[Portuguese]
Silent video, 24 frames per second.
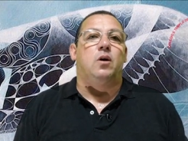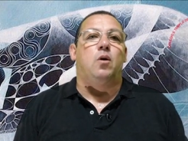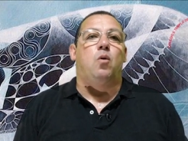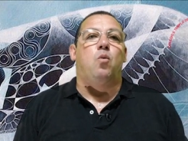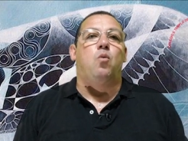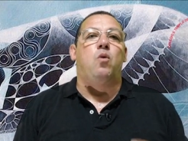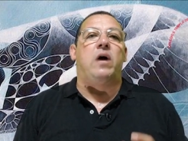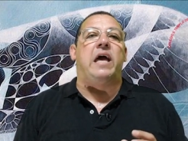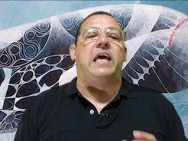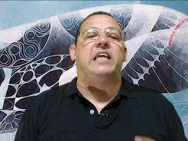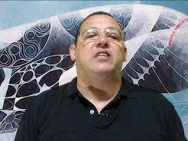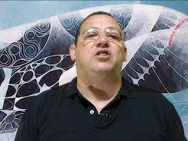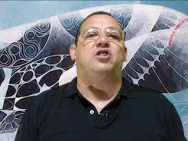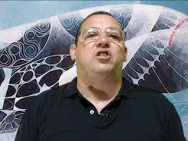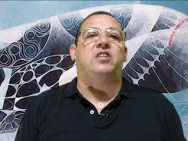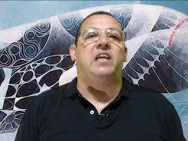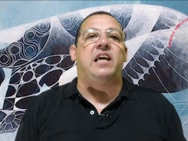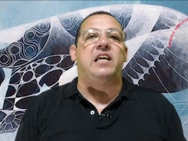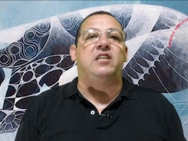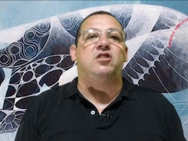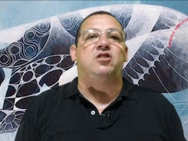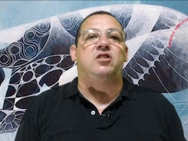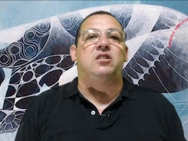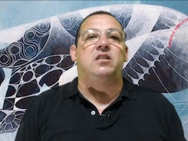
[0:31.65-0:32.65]
o
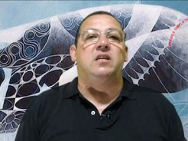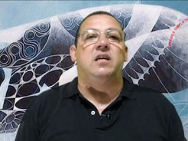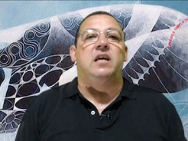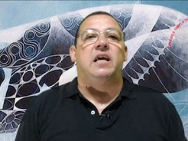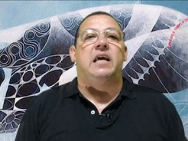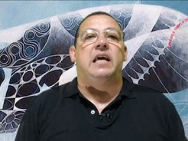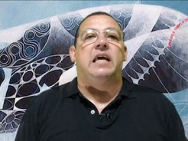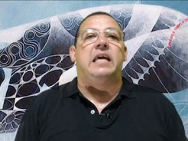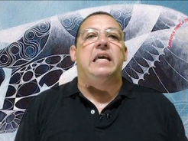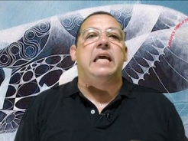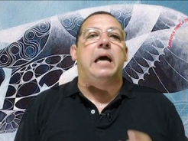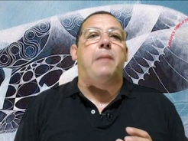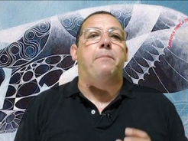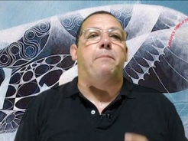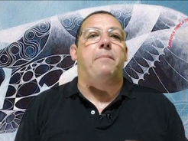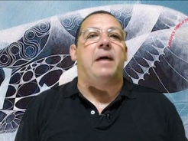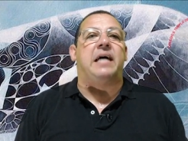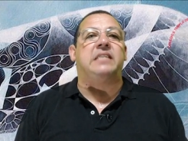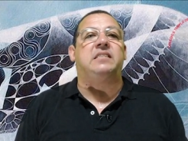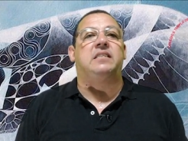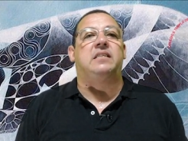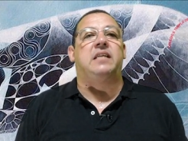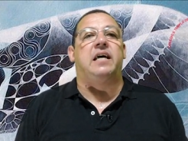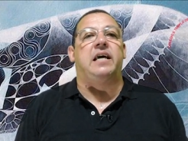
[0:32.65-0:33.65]
regente e a
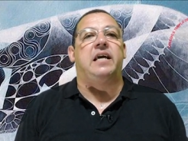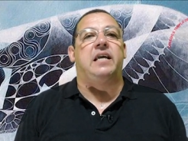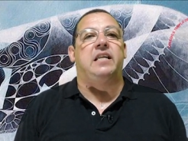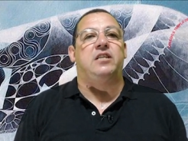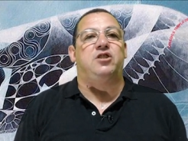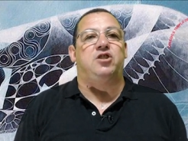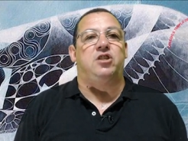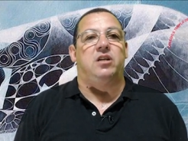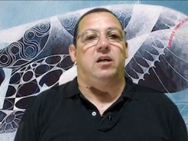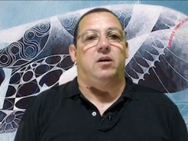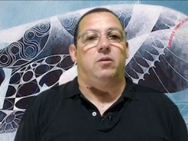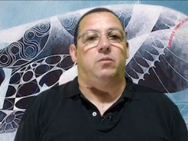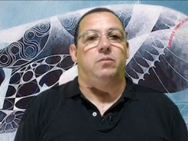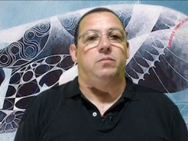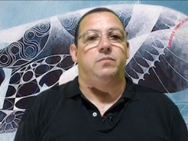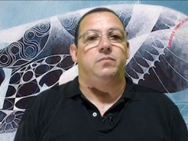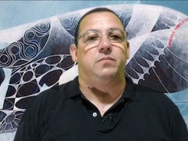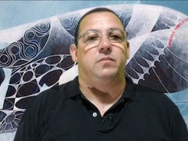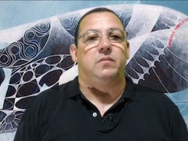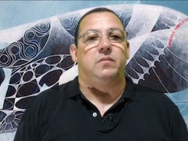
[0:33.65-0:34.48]
base da religião.